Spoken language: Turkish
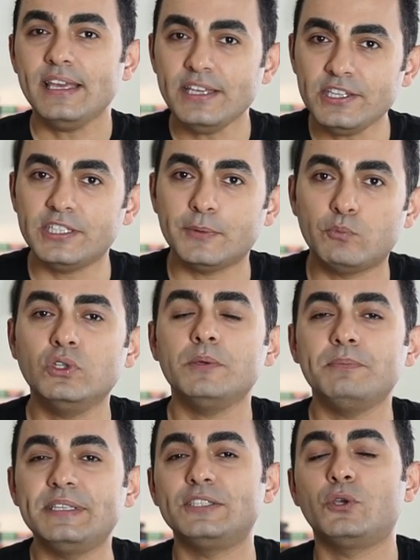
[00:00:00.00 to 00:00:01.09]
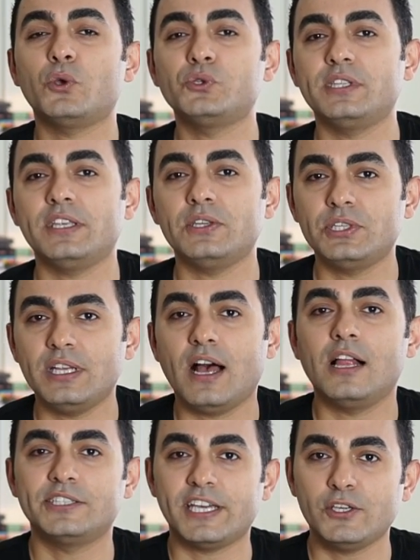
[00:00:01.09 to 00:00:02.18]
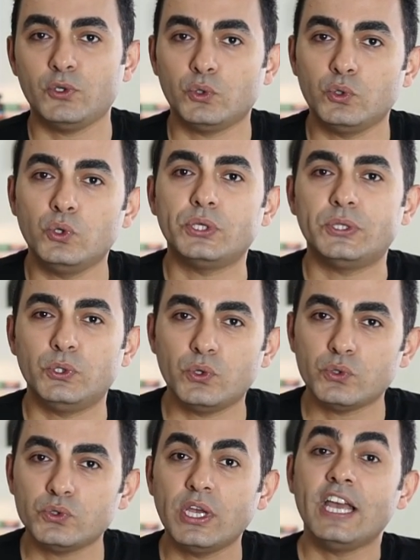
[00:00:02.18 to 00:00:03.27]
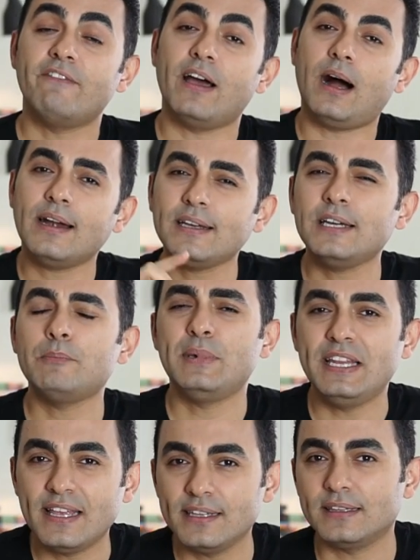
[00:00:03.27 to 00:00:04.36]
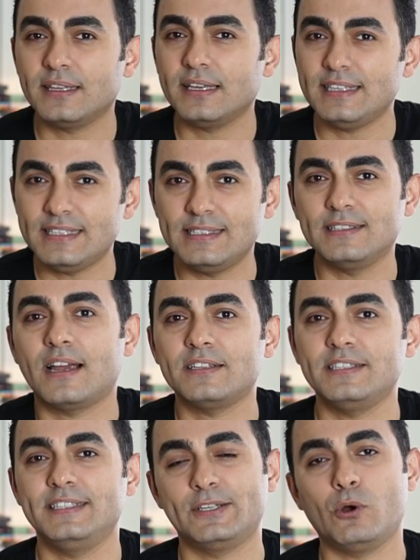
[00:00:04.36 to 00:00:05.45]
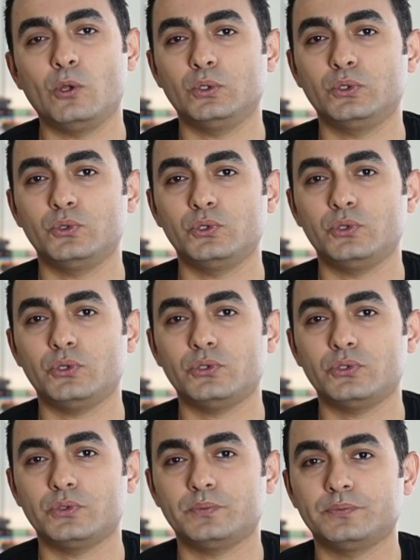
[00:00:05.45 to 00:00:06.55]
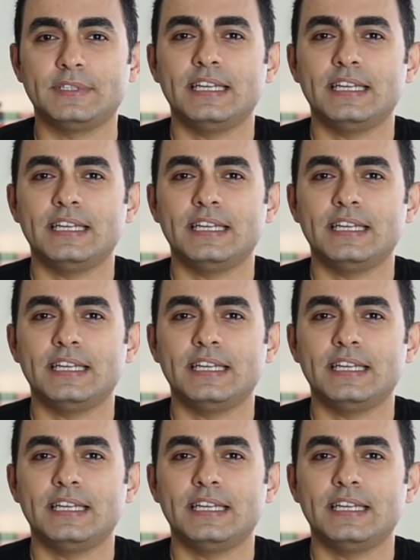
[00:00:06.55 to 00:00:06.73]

işte buna biz gösterişli alçak gönüllülük diyoruz ve arka planında gizli narsistik olduğunu düşünüyoruz.